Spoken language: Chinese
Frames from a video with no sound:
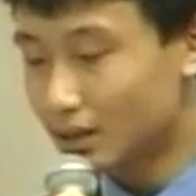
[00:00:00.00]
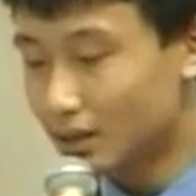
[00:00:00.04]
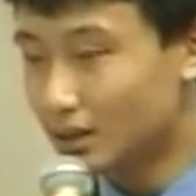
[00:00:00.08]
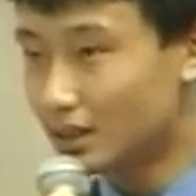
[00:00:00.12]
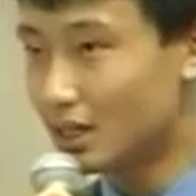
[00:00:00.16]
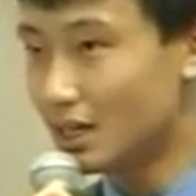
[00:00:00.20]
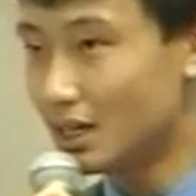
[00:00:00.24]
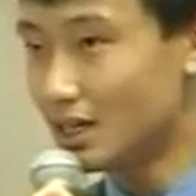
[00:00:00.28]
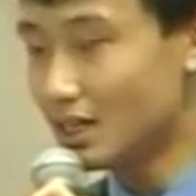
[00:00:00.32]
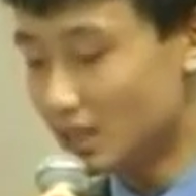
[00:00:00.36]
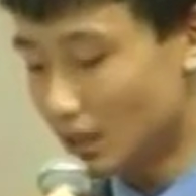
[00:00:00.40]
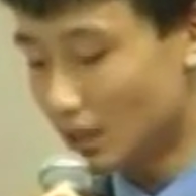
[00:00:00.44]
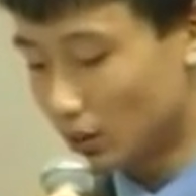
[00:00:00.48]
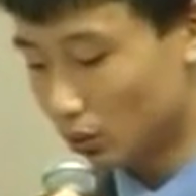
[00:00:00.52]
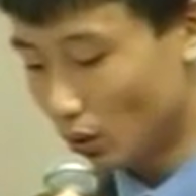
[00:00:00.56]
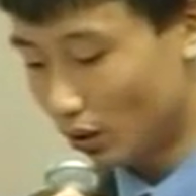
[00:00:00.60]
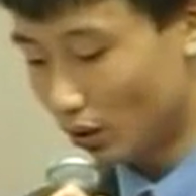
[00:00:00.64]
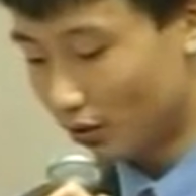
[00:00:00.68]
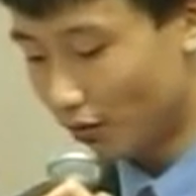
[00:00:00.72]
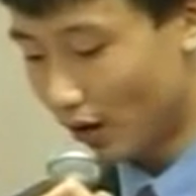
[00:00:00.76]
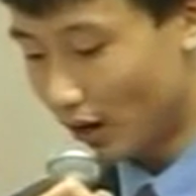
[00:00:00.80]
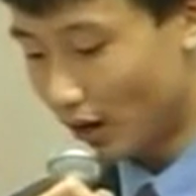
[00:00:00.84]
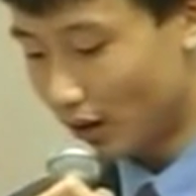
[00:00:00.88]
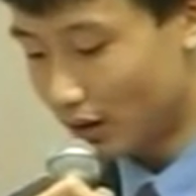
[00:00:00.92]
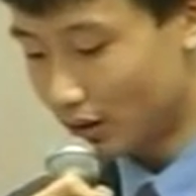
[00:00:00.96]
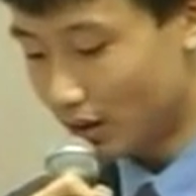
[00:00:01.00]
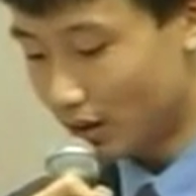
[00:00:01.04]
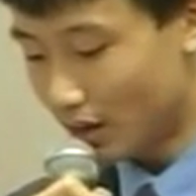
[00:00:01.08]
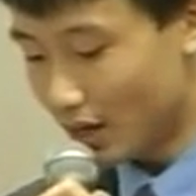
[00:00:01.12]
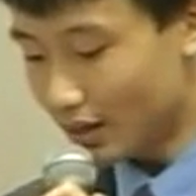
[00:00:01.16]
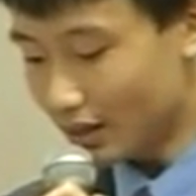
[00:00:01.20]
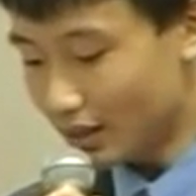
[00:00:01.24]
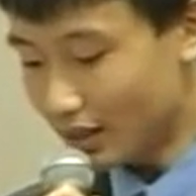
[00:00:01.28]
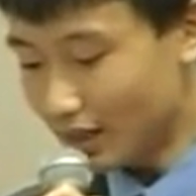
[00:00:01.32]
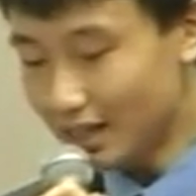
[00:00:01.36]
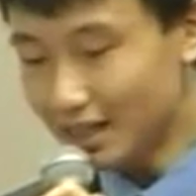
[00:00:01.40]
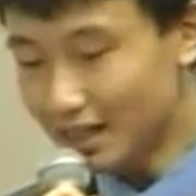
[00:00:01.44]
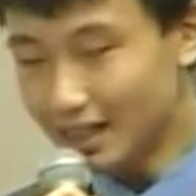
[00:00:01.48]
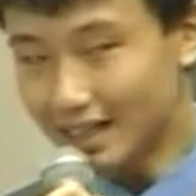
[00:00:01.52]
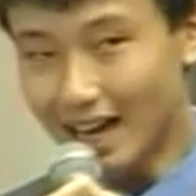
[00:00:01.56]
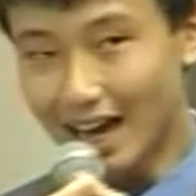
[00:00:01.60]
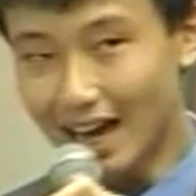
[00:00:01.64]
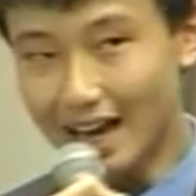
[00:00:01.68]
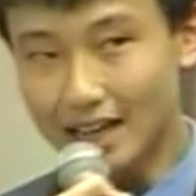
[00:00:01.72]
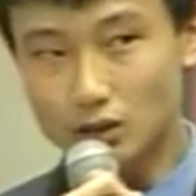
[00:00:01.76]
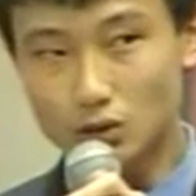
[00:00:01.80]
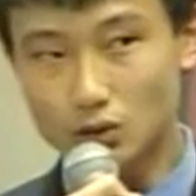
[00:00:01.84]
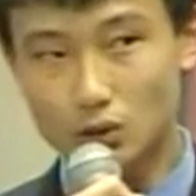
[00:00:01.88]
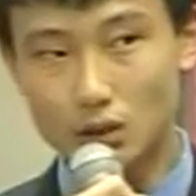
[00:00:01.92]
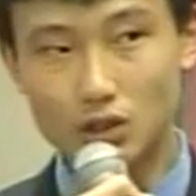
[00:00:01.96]
提醒对方，应
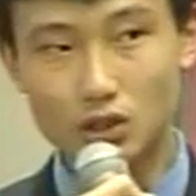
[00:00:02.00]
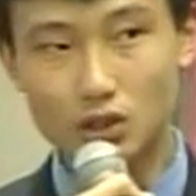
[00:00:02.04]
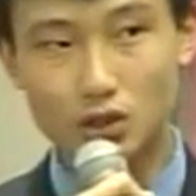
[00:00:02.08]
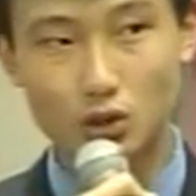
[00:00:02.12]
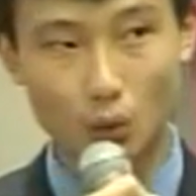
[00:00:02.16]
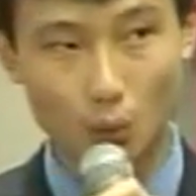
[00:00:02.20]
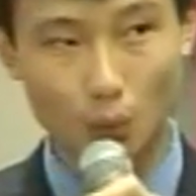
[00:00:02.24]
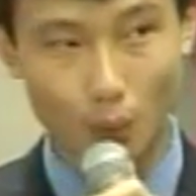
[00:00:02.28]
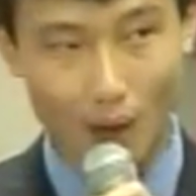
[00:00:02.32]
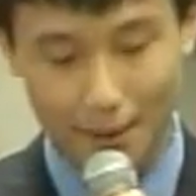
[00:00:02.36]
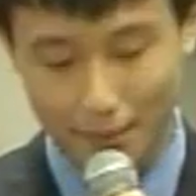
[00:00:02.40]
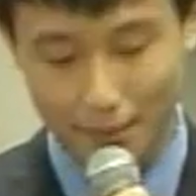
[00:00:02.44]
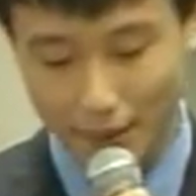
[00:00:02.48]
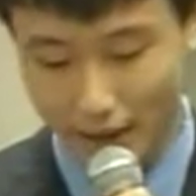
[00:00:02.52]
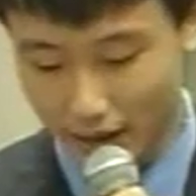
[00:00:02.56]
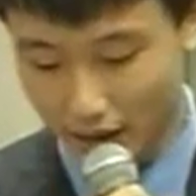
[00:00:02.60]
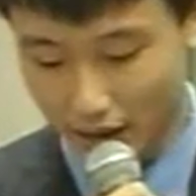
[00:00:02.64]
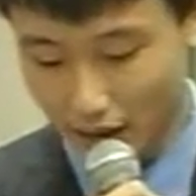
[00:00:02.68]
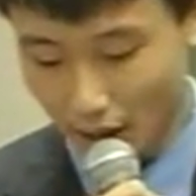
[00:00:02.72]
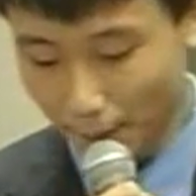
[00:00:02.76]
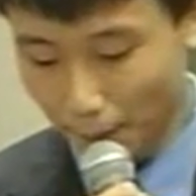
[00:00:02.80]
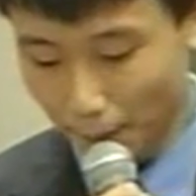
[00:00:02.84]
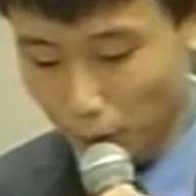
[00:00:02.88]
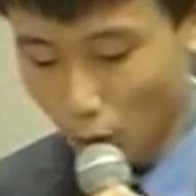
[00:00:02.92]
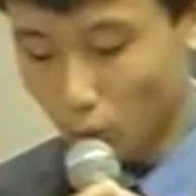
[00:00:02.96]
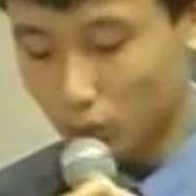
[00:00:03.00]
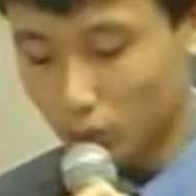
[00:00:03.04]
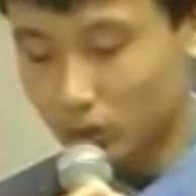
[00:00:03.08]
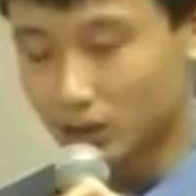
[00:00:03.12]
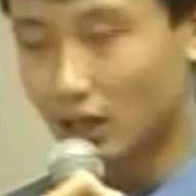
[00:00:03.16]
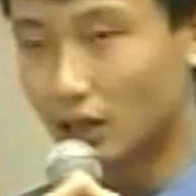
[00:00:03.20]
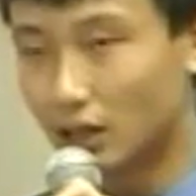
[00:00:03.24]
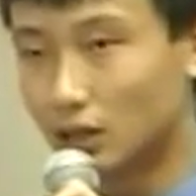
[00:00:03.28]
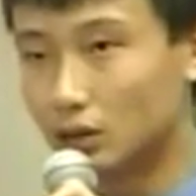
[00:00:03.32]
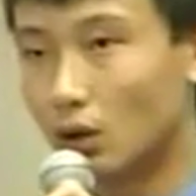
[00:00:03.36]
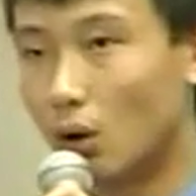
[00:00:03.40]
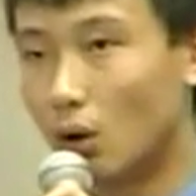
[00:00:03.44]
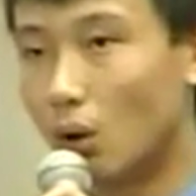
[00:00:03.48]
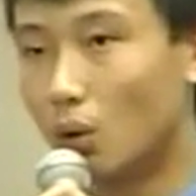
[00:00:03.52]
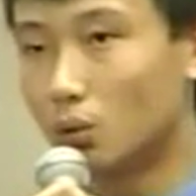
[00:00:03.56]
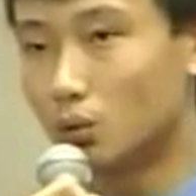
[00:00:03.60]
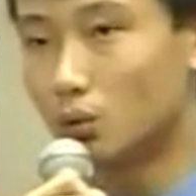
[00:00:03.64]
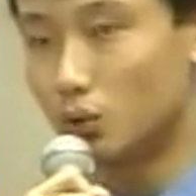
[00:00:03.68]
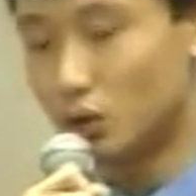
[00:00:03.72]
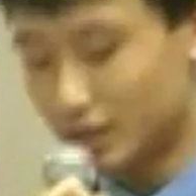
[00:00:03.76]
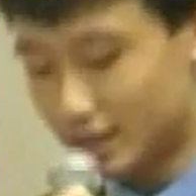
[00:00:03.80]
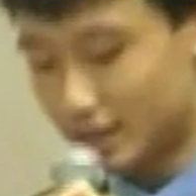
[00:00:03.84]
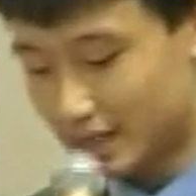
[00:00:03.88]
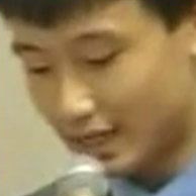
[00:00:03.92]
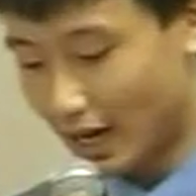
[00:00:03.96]
该追求完美，不等同
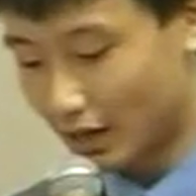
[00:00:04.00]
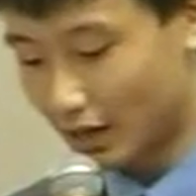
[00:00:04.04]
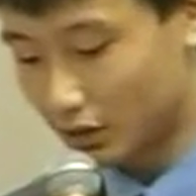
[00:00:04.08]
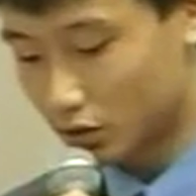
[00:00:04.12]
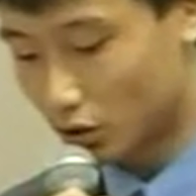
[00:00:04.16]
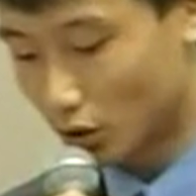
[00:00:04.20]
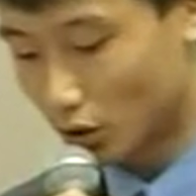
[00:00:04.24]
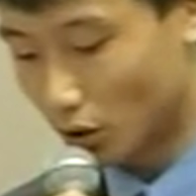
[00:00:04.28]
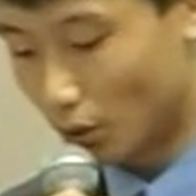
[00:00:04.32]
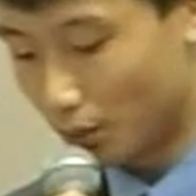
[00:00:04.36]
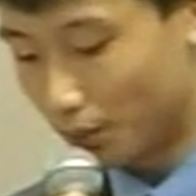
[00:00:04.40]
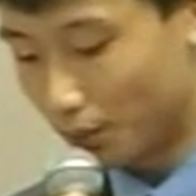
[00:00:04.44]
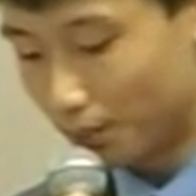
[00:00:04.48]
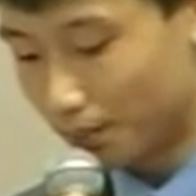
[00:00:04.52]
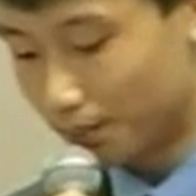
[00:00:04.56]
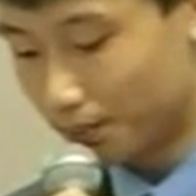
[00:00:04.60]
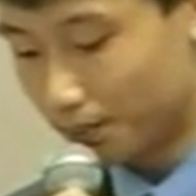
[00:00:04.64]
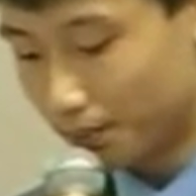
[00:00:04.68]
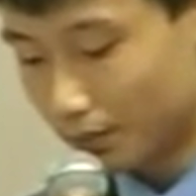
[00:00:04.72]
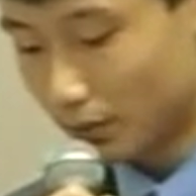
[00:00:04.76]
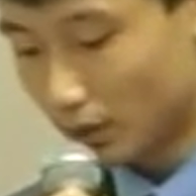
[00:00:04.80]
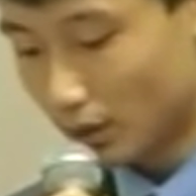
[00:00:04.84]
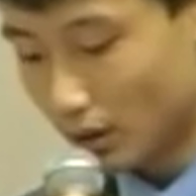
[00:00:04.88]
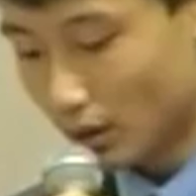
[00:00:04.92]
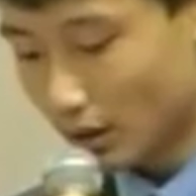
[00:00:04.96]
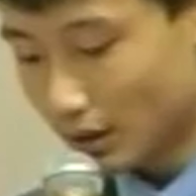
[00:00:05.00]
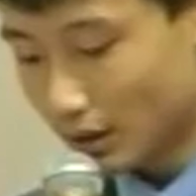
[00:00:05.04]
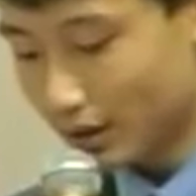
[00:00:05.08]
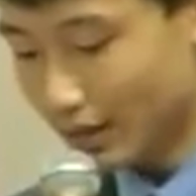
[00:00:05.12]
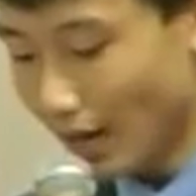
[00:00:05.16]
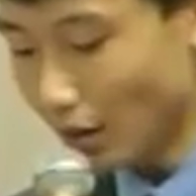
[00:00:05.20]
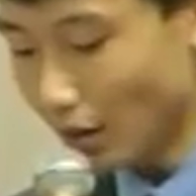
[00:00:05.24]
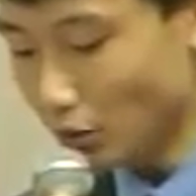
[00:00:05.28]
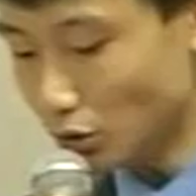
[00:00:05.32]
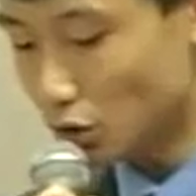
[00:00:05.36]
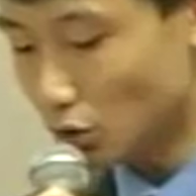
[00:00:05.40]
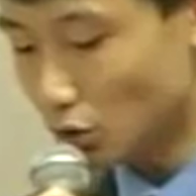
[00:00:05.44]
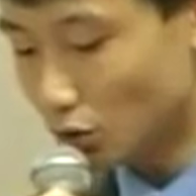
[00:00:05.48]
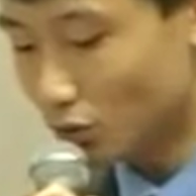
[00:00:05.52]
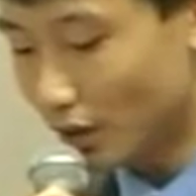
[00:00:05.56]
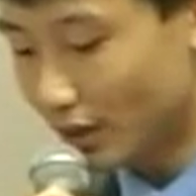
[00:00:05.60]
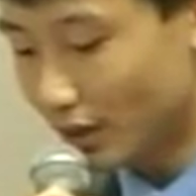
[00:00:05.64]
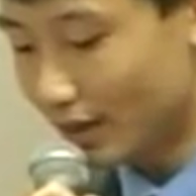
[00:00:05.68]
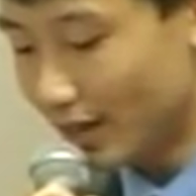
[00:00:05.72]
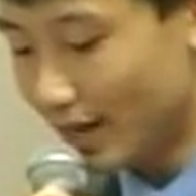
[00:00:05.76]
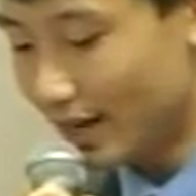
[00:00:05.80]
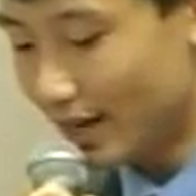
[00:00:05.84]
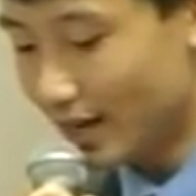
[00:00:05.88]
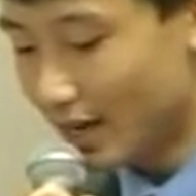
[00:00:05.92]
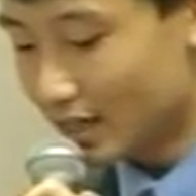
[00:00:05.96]
于强求。要求
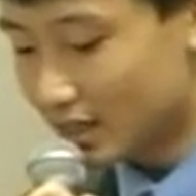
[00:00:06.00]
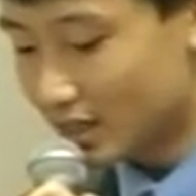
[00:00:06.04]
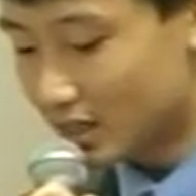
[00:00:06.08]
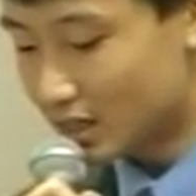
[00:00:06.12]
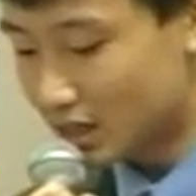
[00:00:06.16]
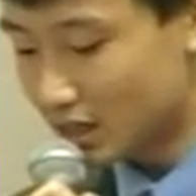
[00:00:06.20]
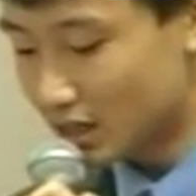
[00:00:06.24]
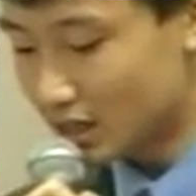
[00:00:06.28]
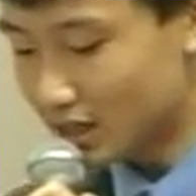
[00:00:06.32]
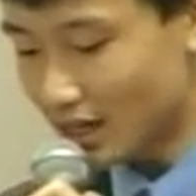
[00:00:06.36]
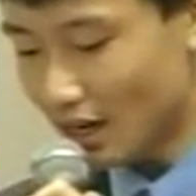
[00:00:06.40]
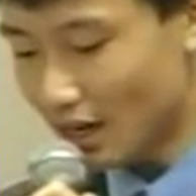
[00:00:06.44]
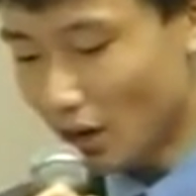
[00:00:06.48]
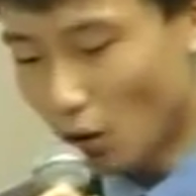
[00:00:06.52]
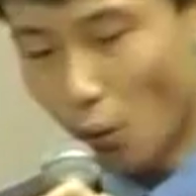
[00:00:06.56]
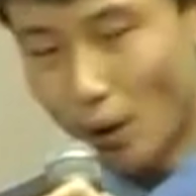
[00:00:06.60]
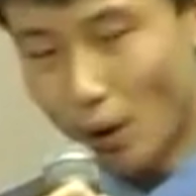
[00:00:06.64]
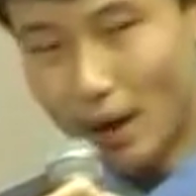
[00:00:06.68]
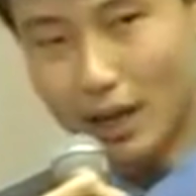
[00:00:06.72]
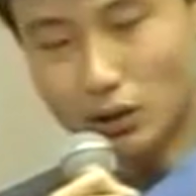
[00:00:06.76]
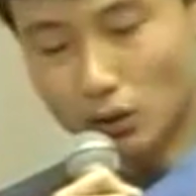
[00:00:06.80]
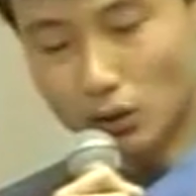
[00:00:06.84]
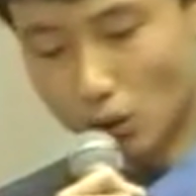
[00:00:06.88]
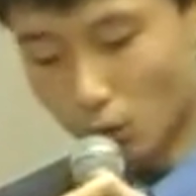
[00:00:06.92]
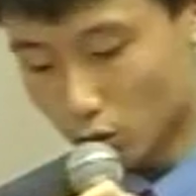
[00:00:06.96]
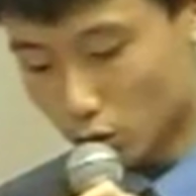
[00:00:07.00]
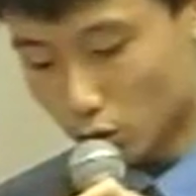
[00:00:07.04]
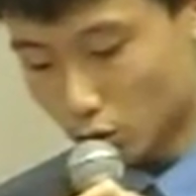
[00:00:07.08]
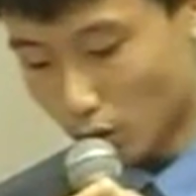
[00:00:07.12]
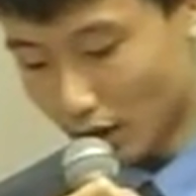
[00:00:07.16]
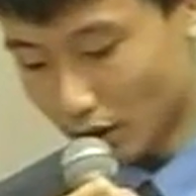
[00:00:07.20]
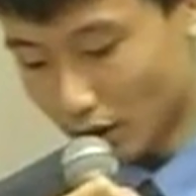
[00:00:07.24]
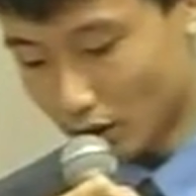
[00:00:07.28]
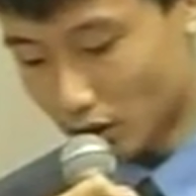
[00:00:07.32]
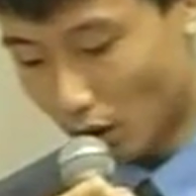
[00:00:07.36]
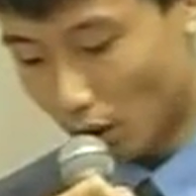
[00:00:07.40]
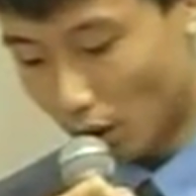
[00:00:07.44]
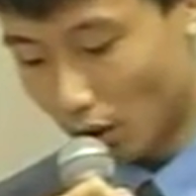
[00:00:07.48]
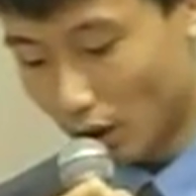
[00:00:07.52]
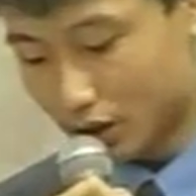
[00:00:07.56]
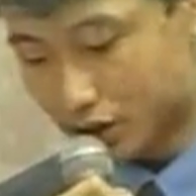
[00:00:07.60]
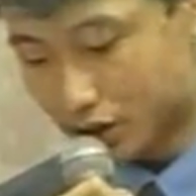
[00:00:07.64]
人类直接挥动双手